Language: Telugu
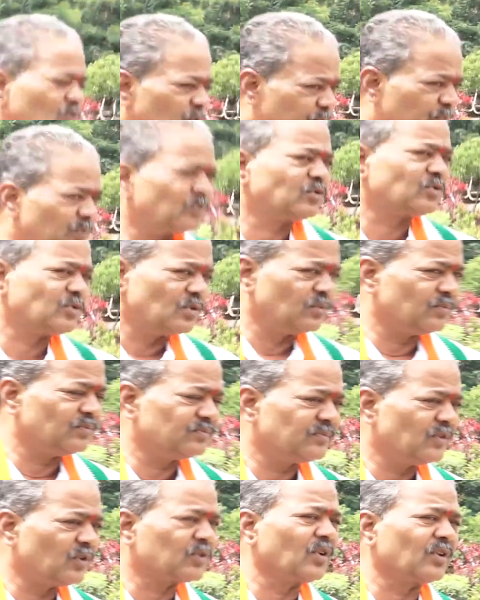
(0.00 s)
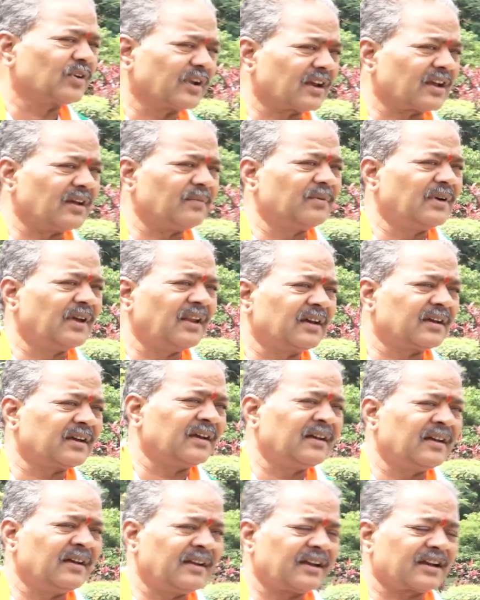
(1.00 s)
గుర్తిస్తున్నాం ఒక్కొక్క రక
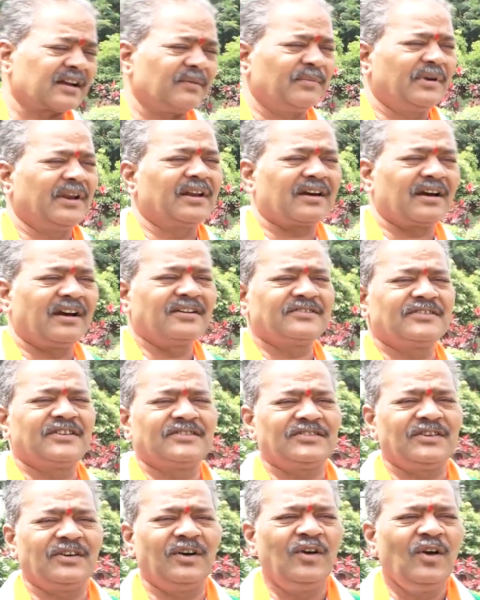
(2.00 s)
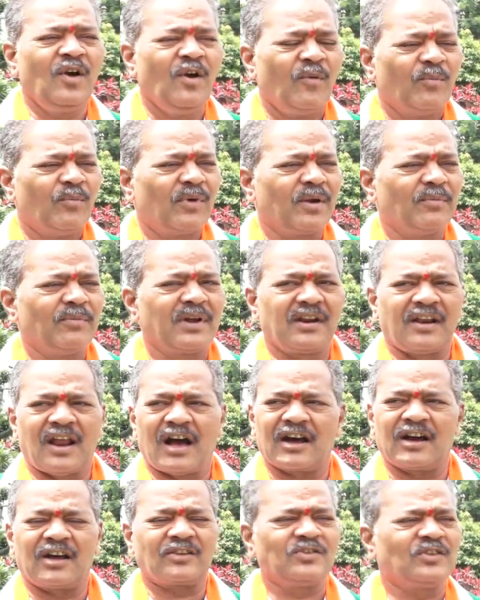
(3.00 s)
రకమైన కాన్ఫిడెన్స్లో మనం మరి
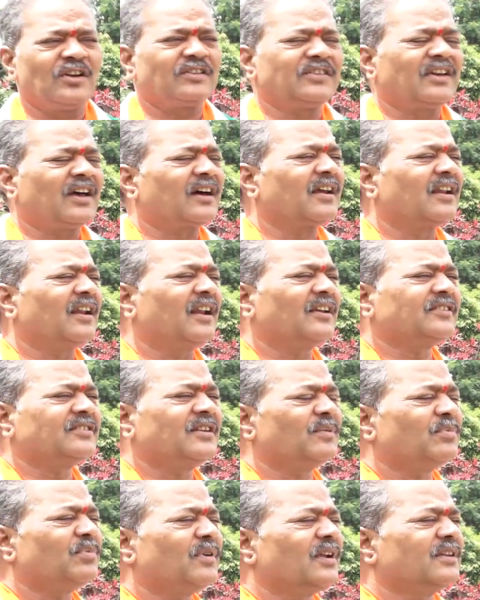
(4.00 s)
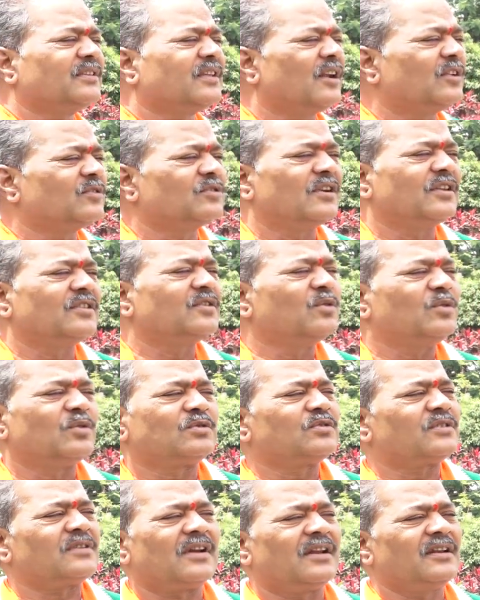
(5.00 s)
నాగార్జున సాగర్ ఎలక్షన్ అప్పుడు నీకు దళితులు ఎందుకు
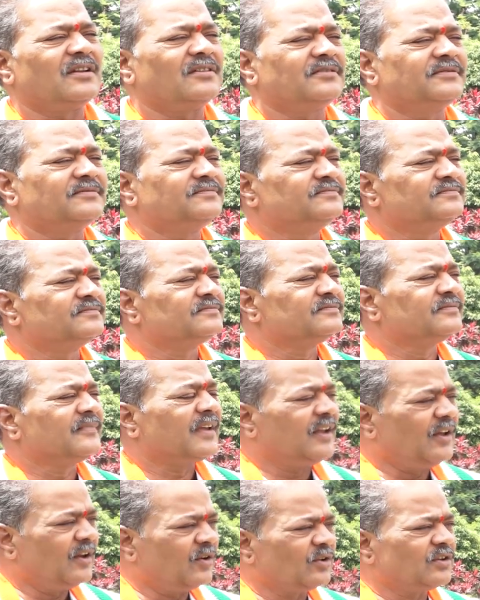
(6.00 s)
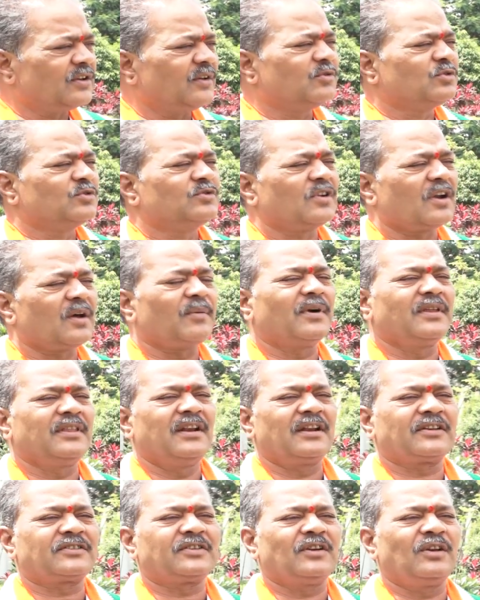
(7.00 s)
గుర్తుకు రాలేదు ఈరోజే హుజూరాబాద్
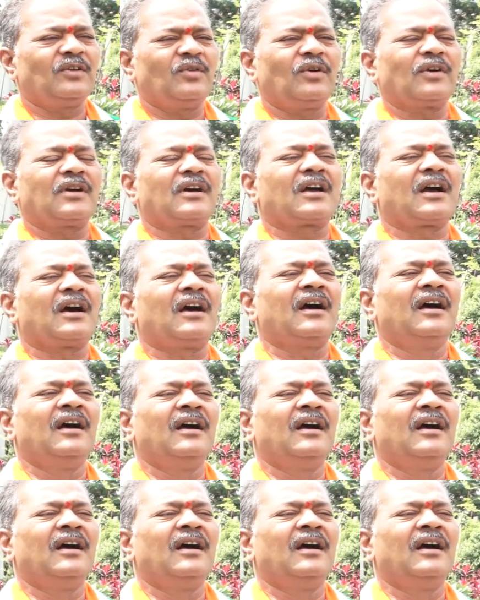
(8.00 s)
ఎలక్షన్లో ఒక్క